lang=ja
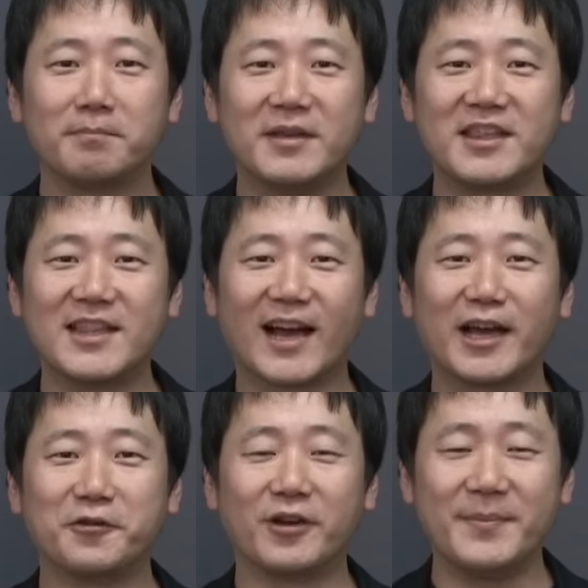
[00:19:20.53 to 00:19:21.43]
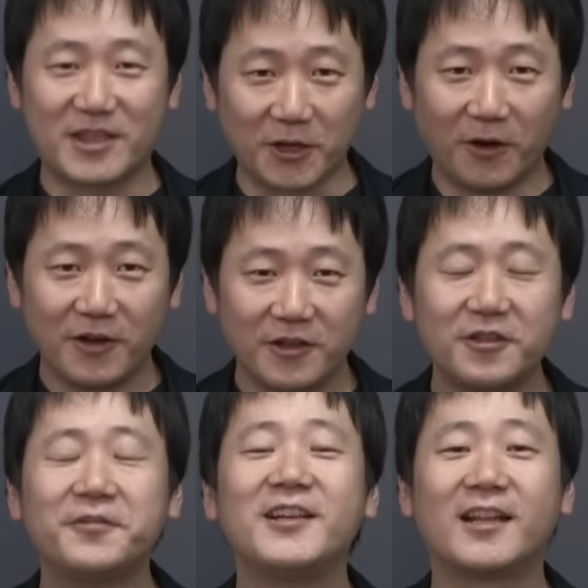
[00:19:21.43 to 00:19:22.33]
道長頼道と
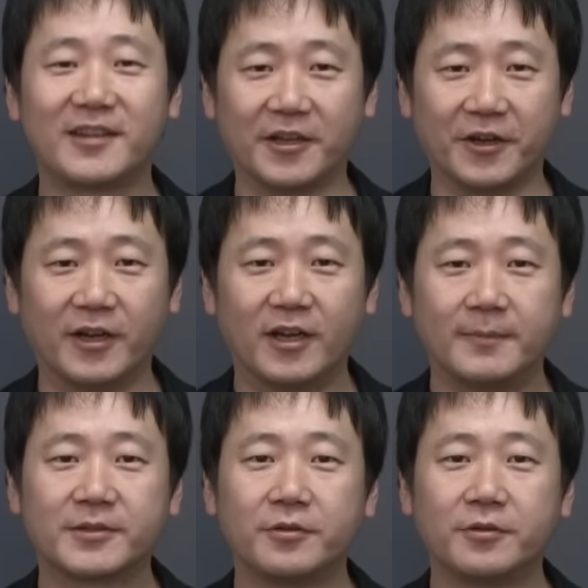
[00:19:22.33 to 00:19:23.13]
いうふうになっていくまあ、